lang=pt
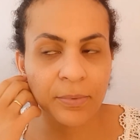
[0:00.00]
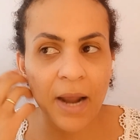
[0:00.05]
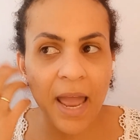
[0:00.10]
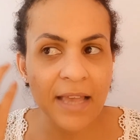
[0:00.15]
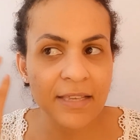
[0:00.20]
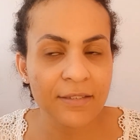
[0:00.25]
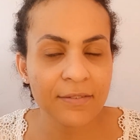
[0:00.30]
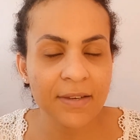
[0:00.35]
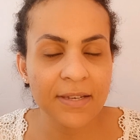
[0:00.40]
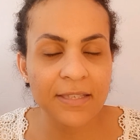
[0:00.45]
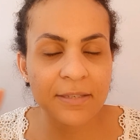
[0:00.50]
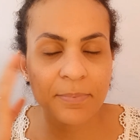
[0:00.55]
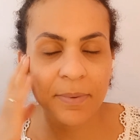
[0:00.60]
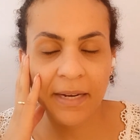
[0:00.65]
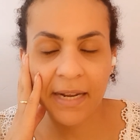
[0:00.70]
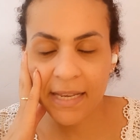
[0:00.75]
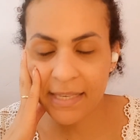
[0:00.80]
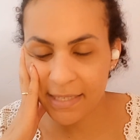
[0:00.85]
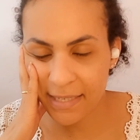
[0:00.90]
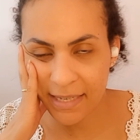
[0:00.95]
às vezes
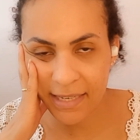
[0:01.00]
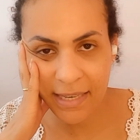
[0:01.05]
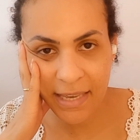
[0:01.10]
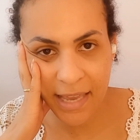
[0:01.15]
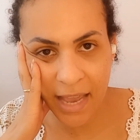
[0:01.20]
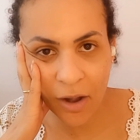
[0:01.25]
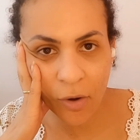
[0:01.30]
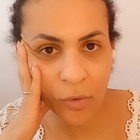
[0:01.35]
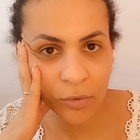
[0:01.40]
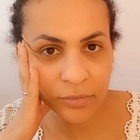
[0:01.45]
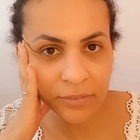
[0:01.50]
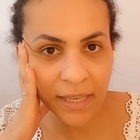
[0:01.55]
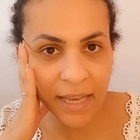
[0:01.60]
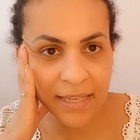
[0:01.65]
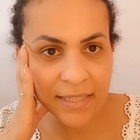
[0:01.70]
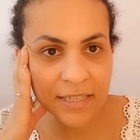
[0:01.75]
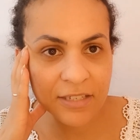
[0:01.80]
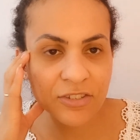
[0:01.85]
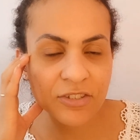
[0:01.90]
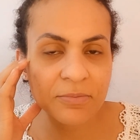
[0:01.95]
parece que
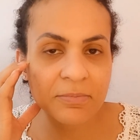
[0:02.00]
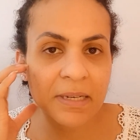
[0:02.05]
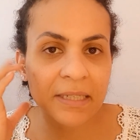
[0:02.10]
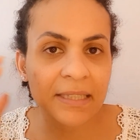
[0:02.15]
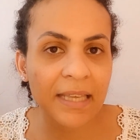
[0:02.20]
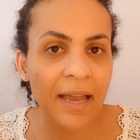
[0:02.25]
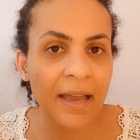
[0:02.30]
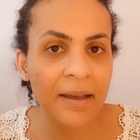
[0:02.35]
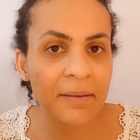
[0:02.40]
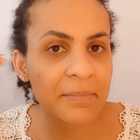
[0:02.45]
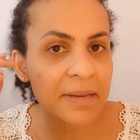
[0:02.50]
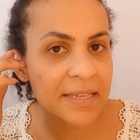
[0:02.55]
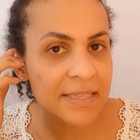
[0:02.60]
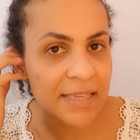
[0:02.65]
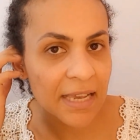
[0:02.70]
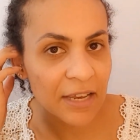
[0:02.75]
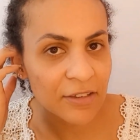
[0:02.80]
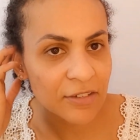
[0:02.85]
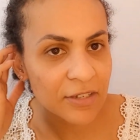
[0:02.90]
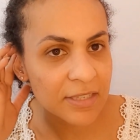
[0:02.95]
acontece de mandar a
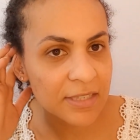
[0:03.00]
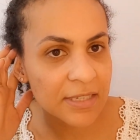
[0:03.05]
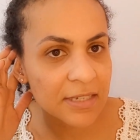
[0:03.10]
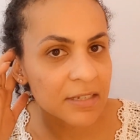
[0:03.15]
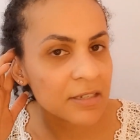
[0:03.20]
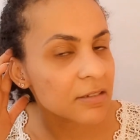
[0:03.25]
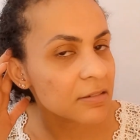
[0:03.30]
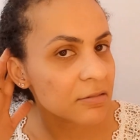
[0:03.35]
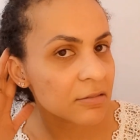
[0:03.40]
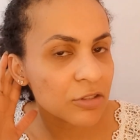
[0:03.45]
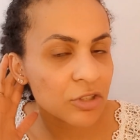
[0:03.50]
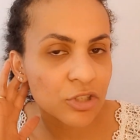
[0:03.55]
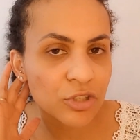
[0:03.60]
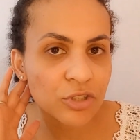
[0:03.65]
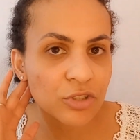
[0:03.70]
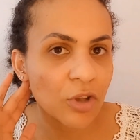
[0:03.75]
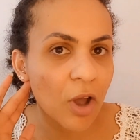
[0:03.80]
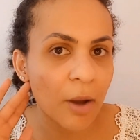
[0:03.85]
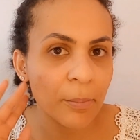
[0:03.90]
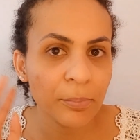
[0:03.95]
mensagem assim
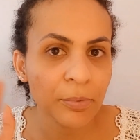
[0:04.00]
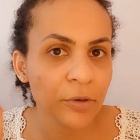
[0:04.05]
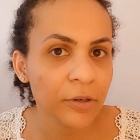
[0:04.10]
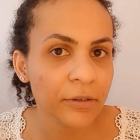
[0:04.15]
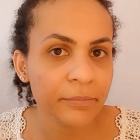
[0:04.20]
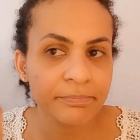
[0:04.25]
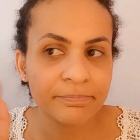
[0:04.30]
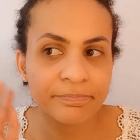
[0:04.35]
só por.